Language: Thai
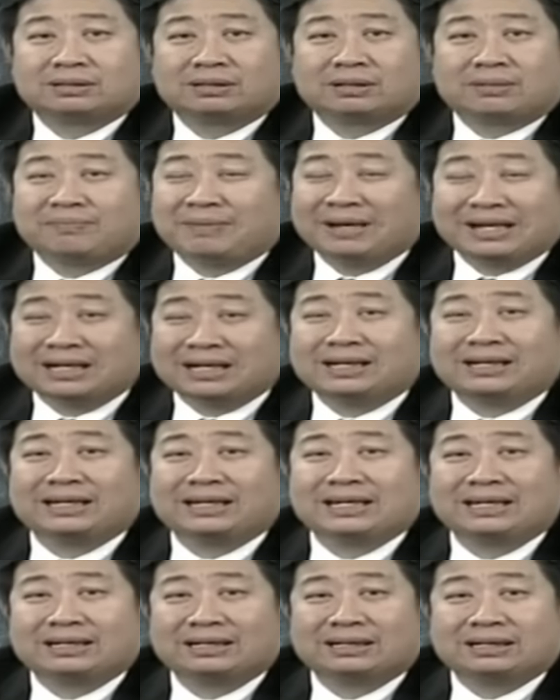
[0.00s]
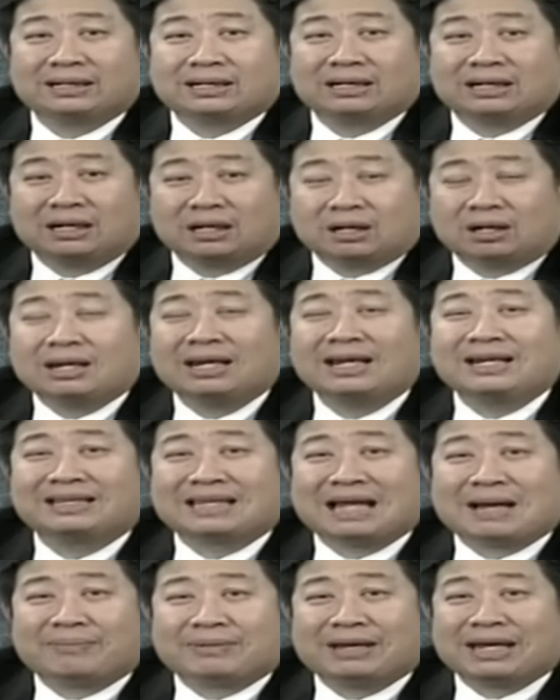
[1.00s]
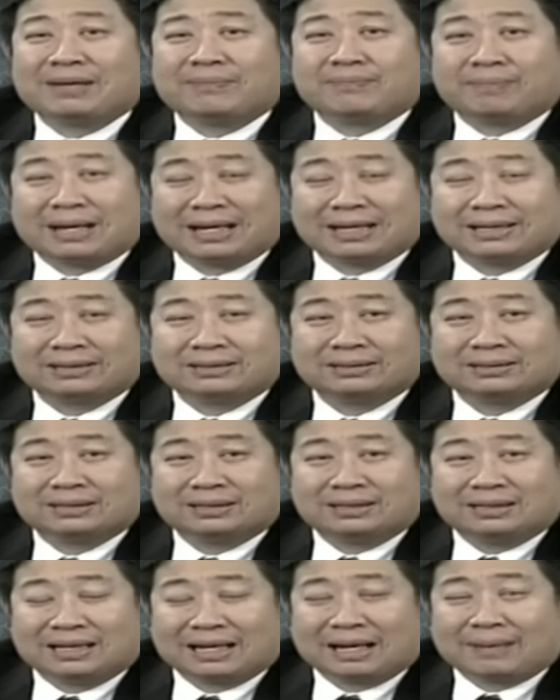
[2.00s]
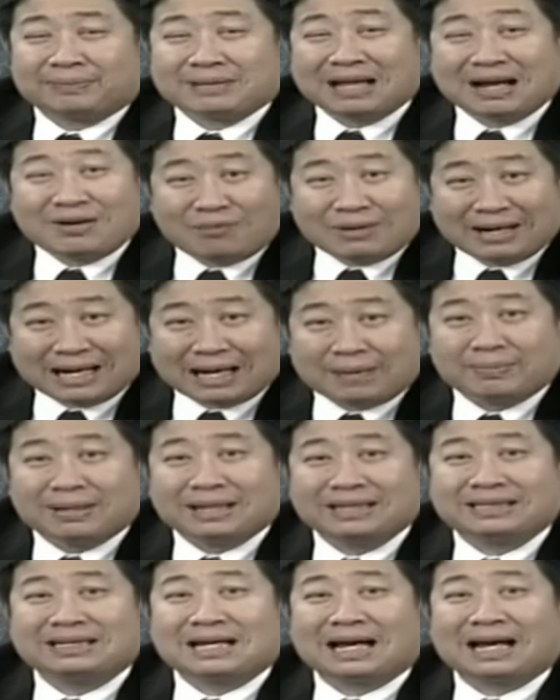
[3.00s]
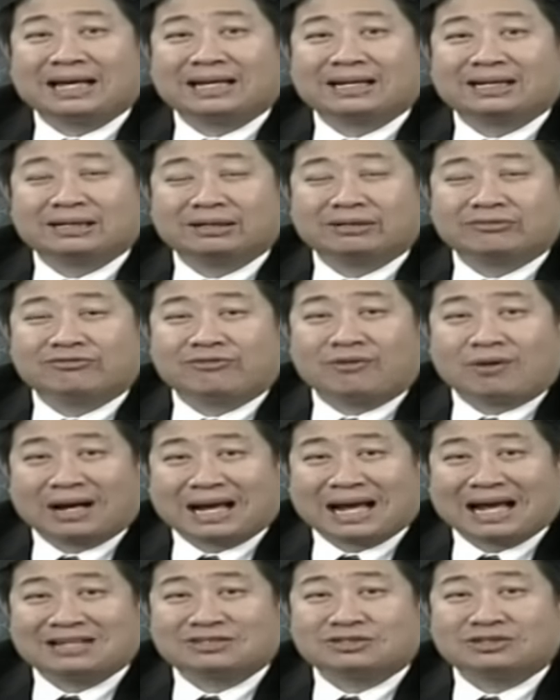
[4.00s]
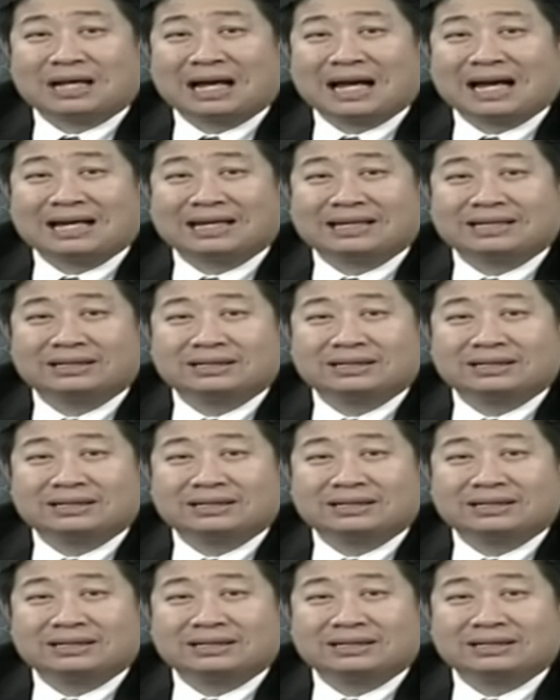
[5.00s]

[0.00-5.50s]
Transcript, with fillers: ไม่เกินนี้แล้วก็เล่นตามเกมไปนะครับถ้าวันไหนมั่นใจหรือ forecast ได้